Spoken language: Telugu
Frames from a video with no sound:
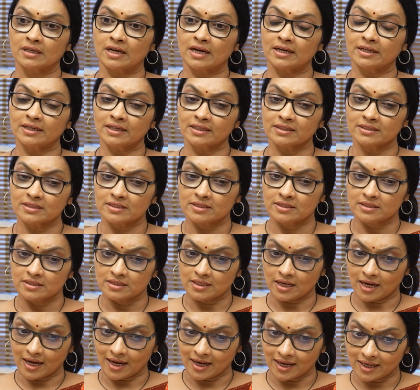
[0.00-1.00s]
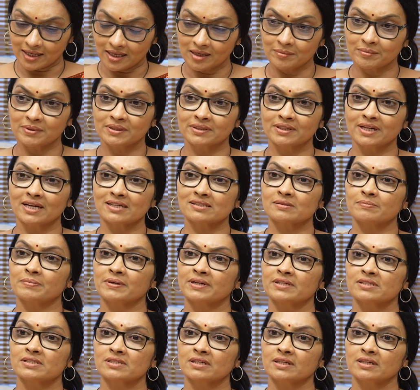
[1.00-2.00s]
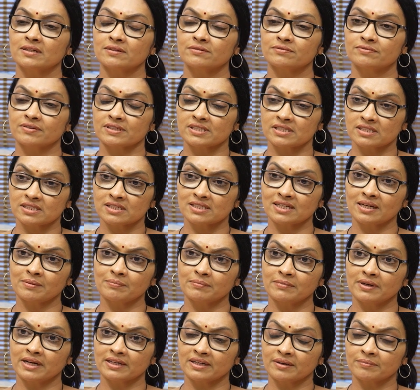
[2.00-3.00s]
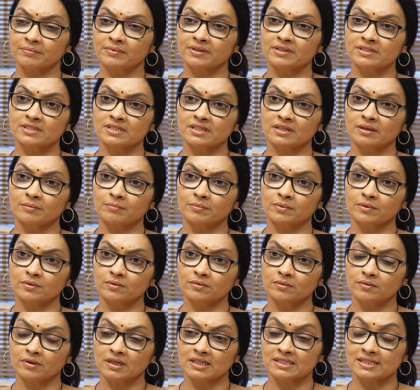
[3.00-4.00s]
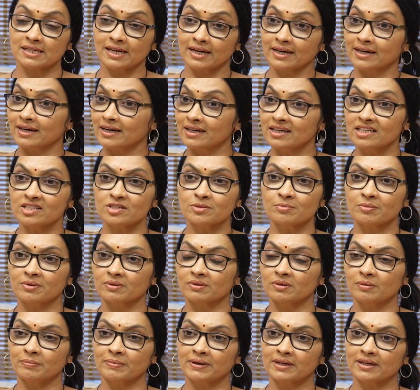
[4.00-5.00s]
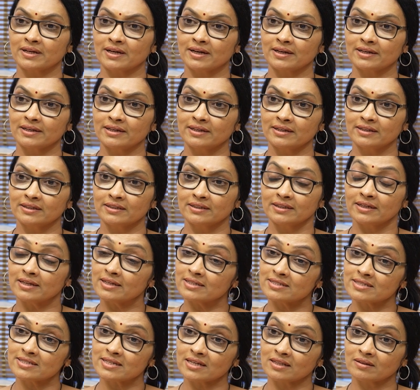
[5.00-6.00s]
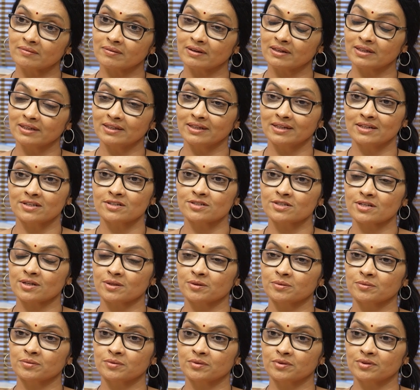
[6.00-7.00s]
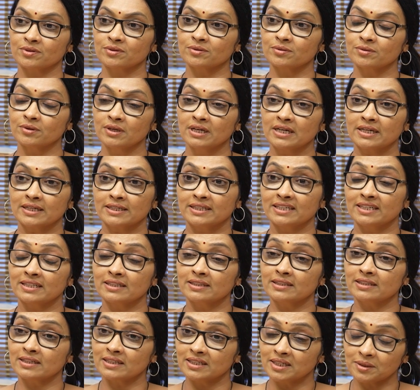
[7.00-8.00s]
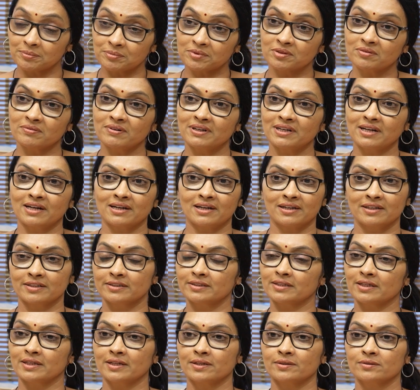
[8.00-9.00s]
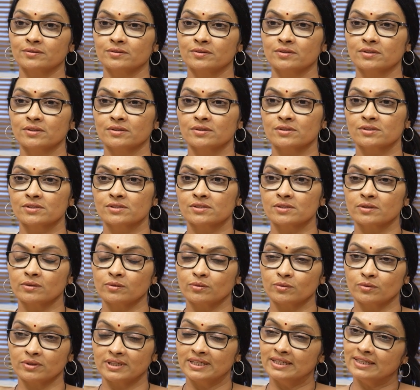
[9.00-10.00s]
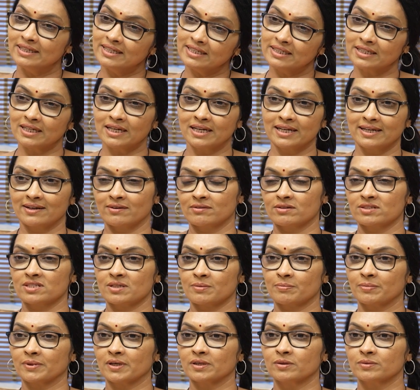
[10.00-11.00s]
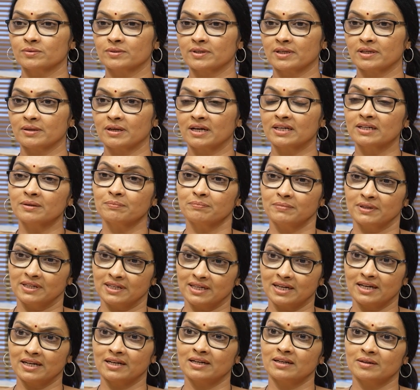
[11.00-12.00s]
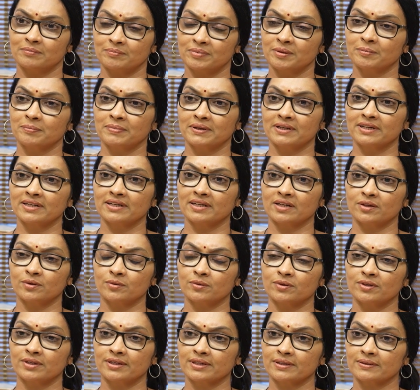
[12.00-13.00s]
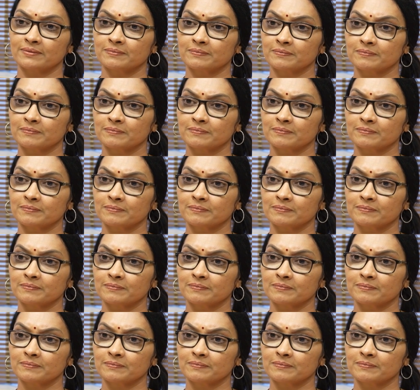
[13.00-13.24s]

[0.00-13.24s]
అంటే చాలామంది ఆస్పిరెంట్స్కి ఫస్ట్ టైం అటెంప్ట్ ఇచ్చేటప్పుడు అసలు ఎక్కడి నుంచి మొదలు పెట్టాలి ఏం చదవాలి ఏం చదవకూడదు ఎంత డెప్త్ వెళ్ళాలనేది తెలియదు సో ఇన్ డీటెయిల్డ్గా చెప్పగలుగుతారా అంటే మీరు ఎలా ప్రిపేర్ అయ్యారు అంటే